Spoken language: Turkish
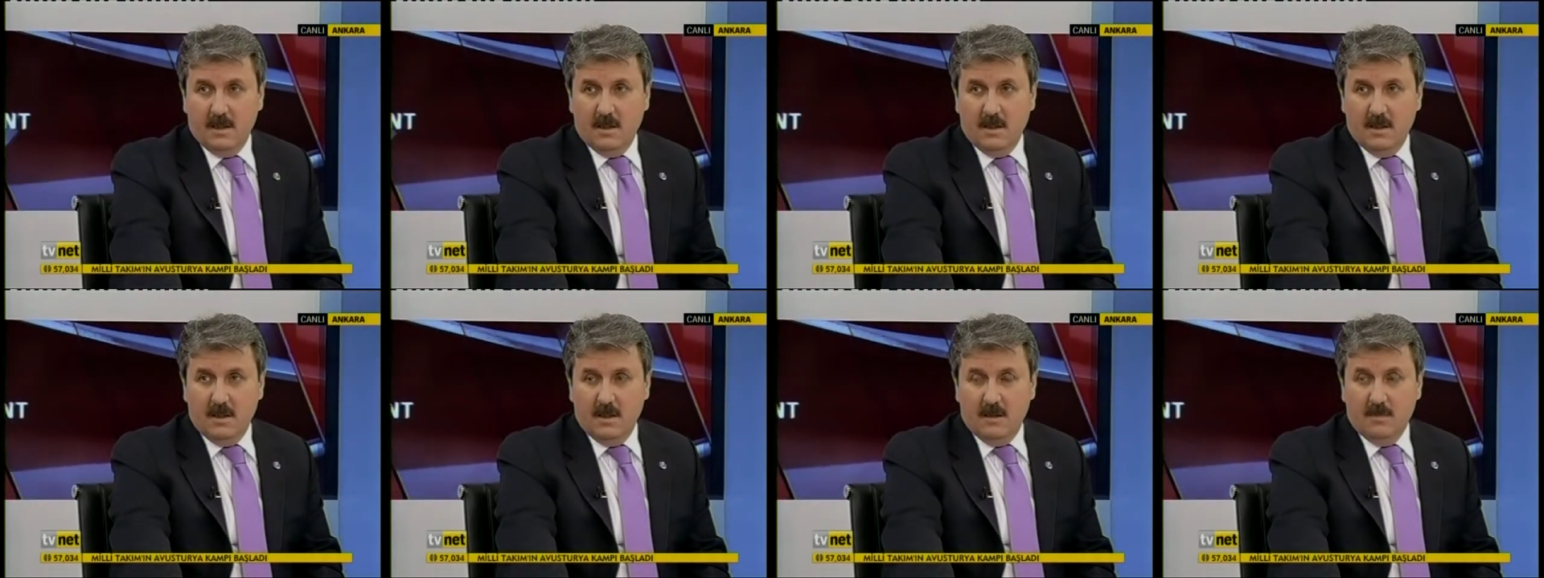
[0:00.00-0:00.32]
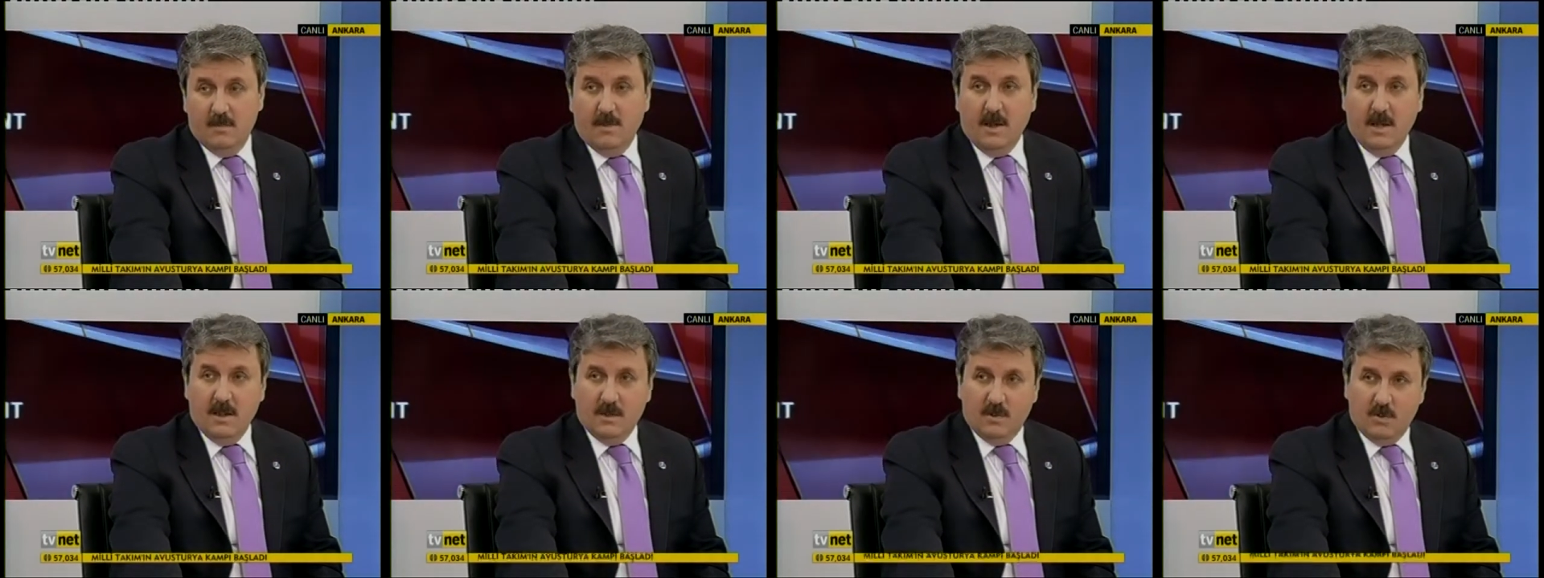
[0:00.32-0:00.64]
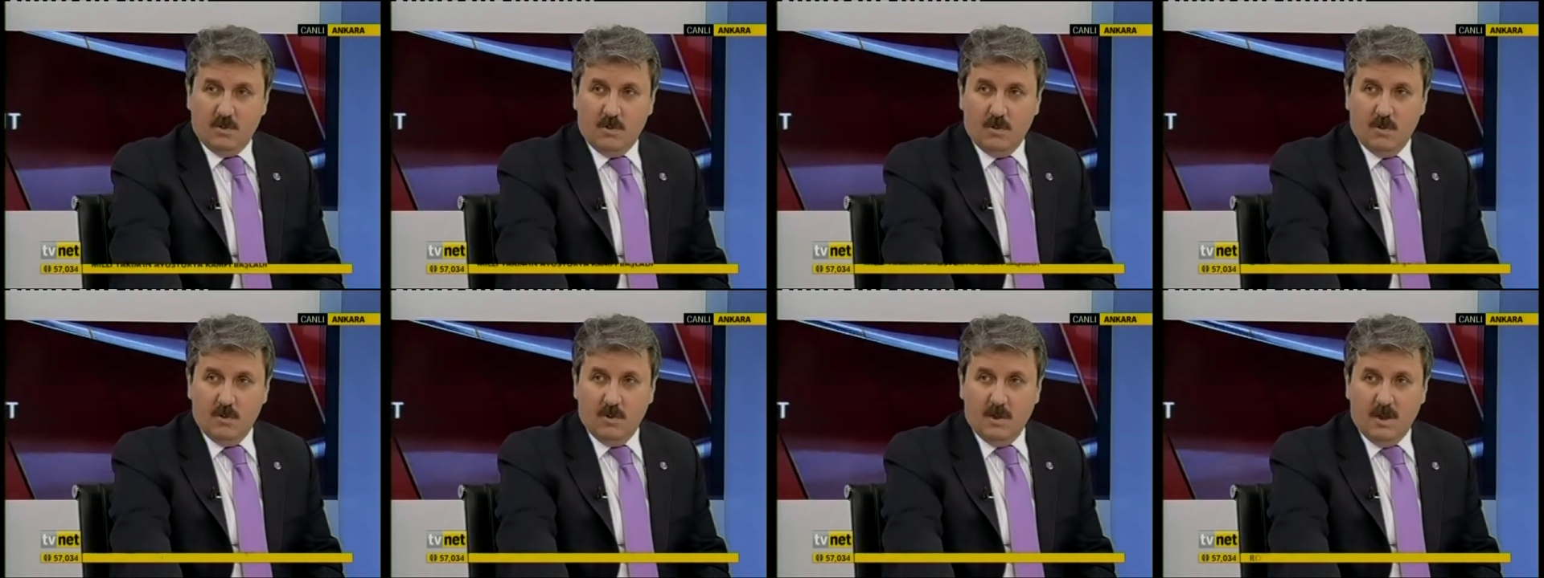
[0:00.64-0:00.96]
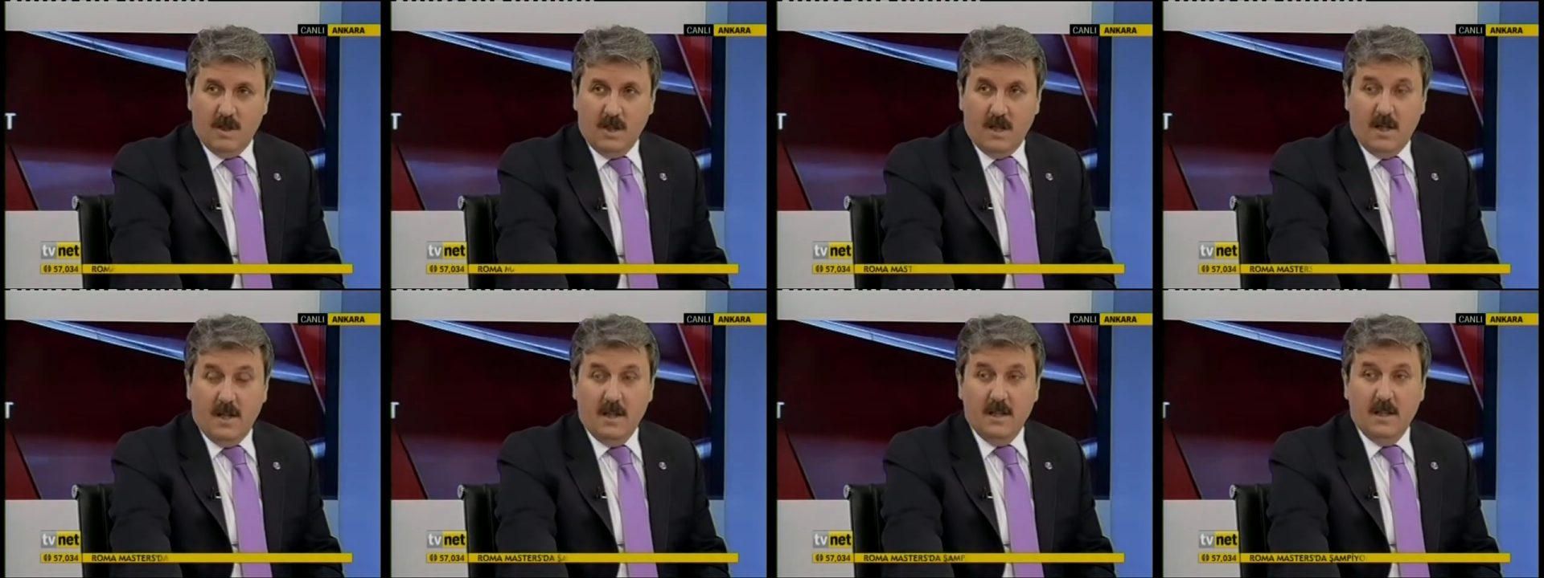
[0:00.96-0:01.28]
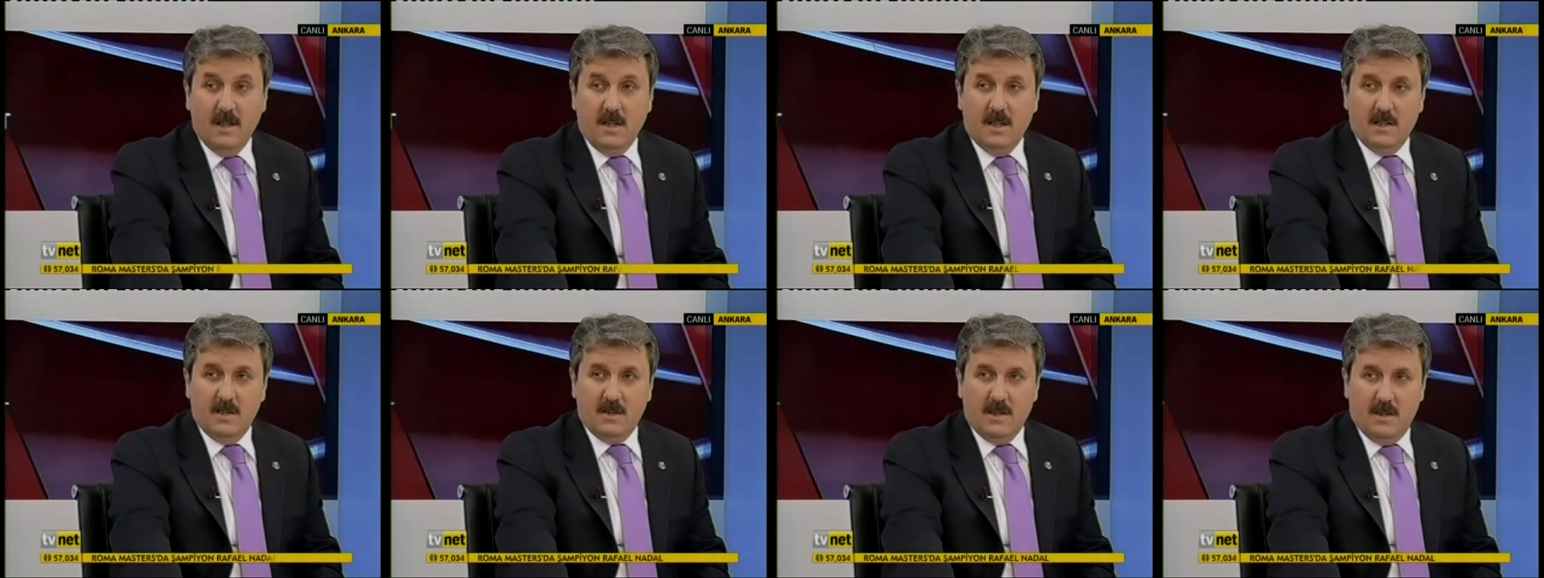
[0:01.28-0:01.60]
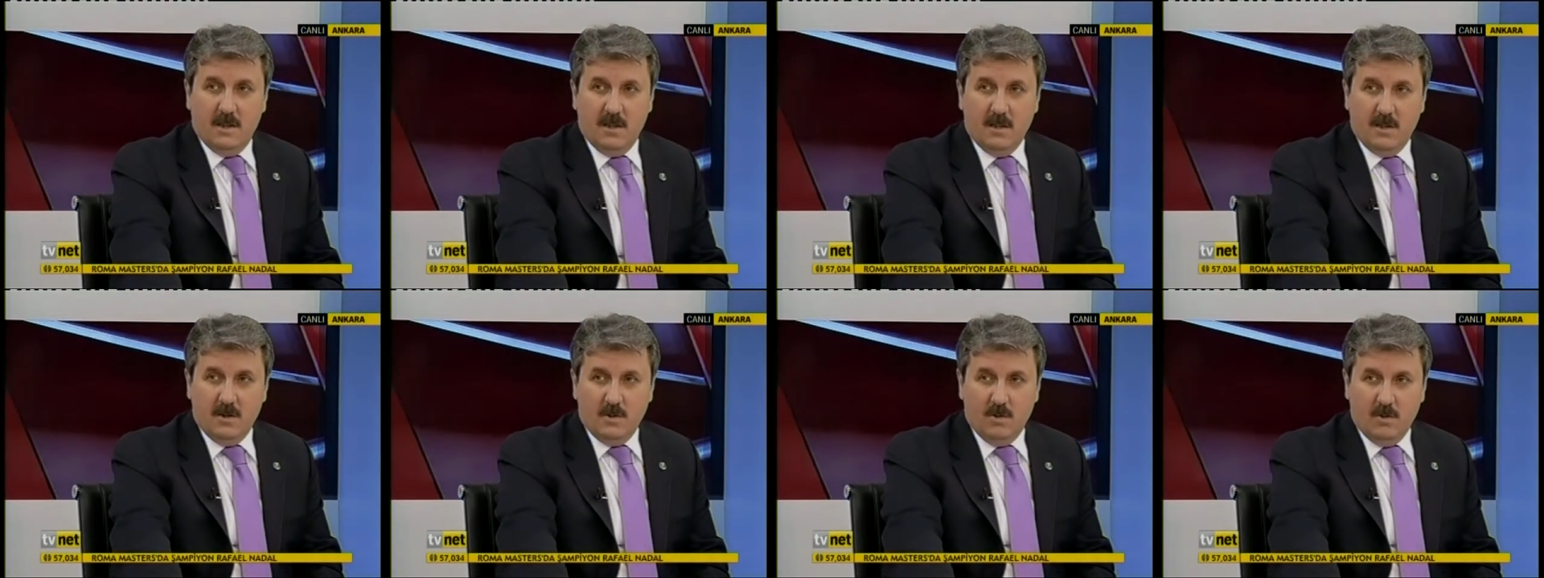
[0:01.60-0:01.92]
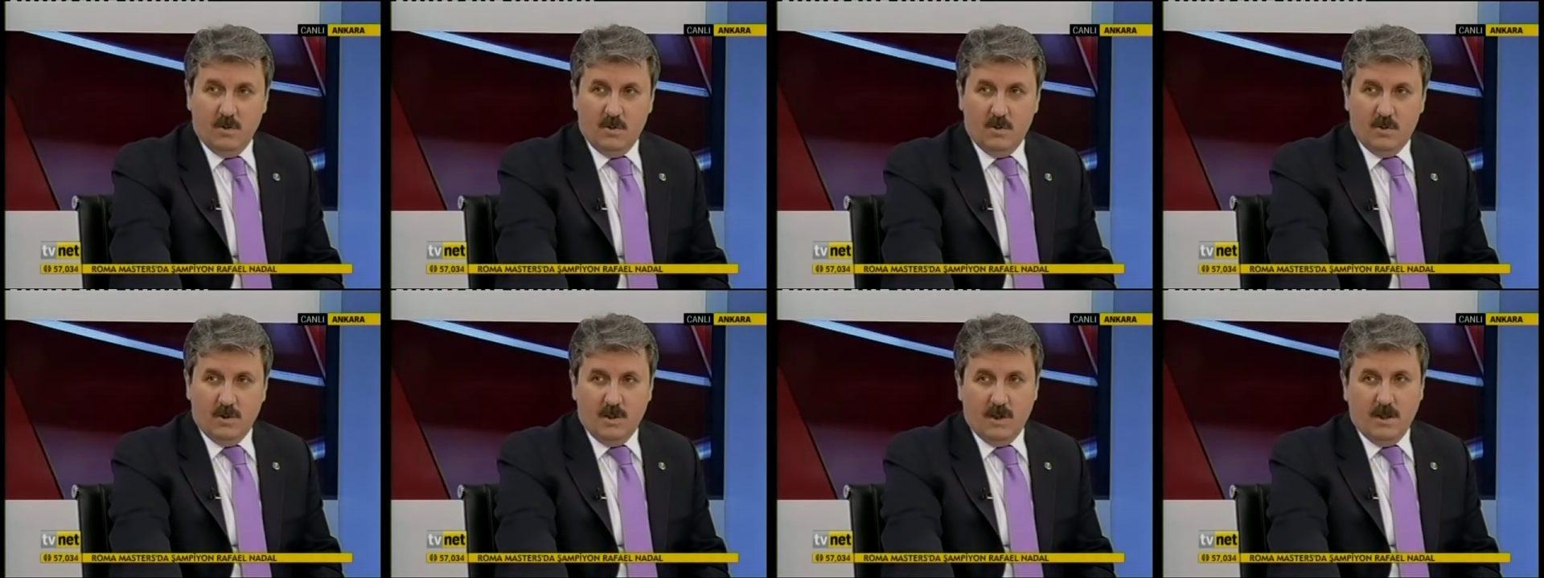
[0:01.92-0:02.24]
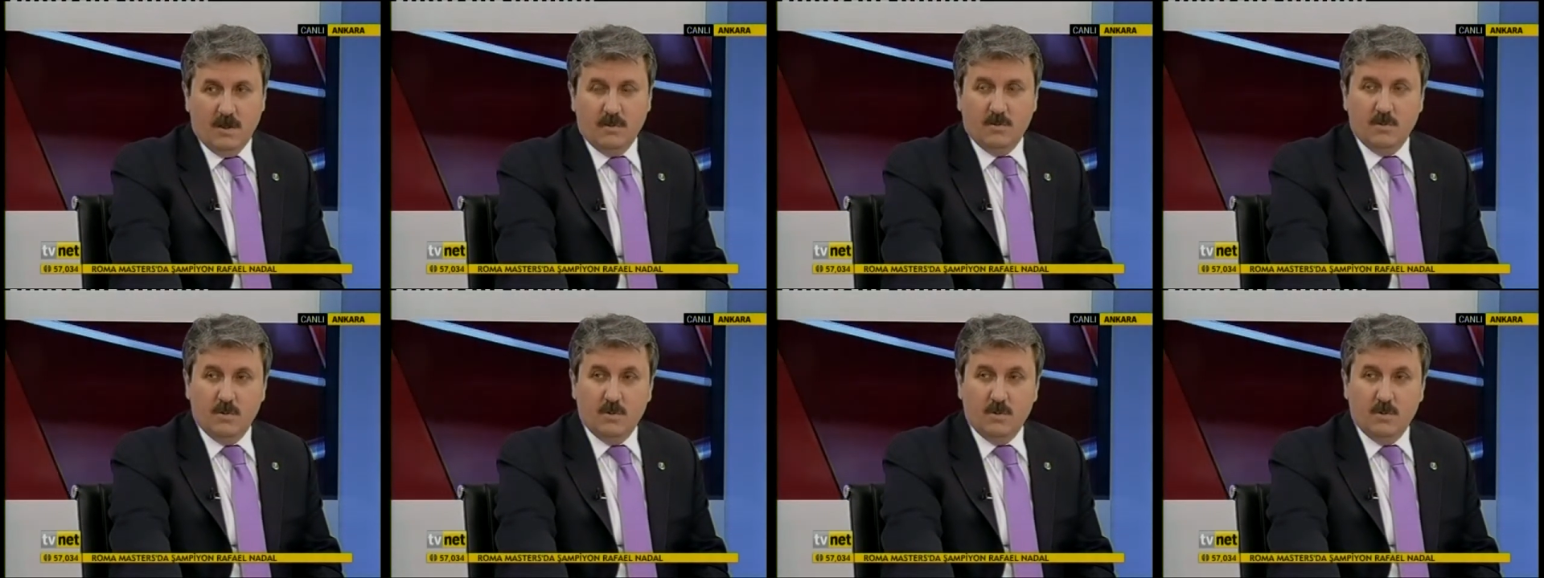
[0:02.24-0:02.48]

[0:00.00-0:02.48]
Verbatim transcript: e, bazı konuları aylarca konuşarak bunu